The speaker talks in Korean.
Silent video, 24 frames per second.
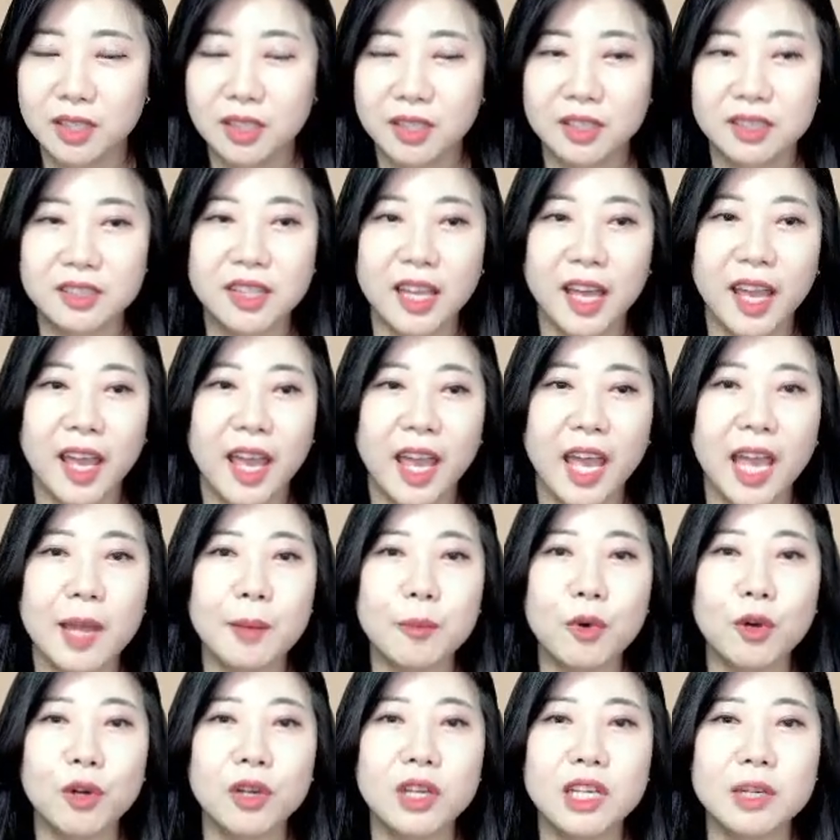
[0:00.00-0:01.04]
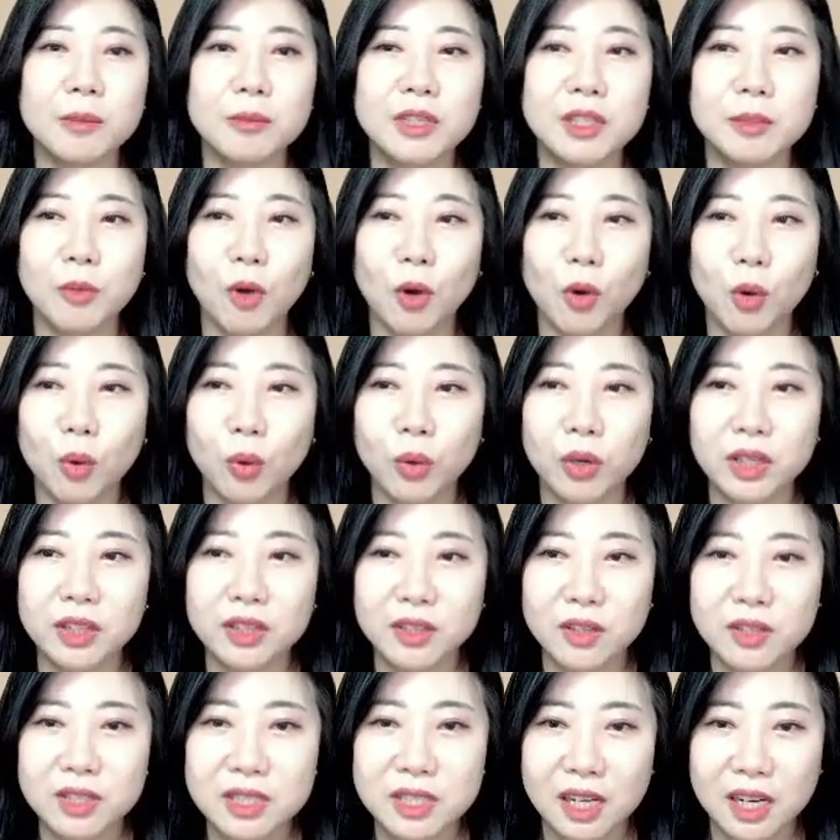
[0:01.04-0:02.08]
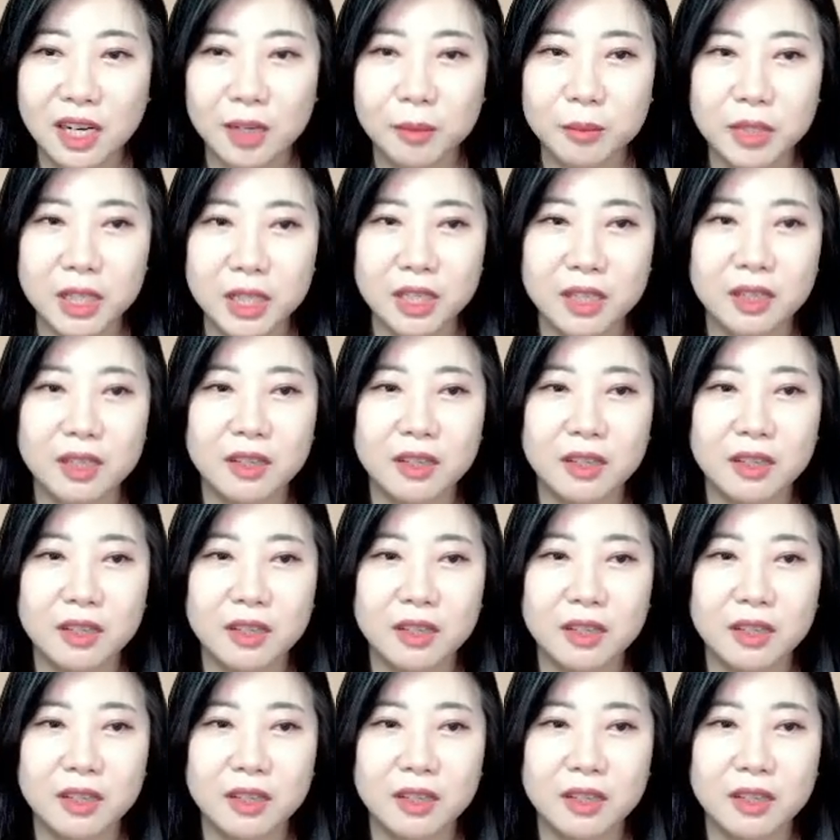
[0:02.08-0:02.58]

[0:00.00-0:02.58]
근데 해모임을 먹고 있던 사람이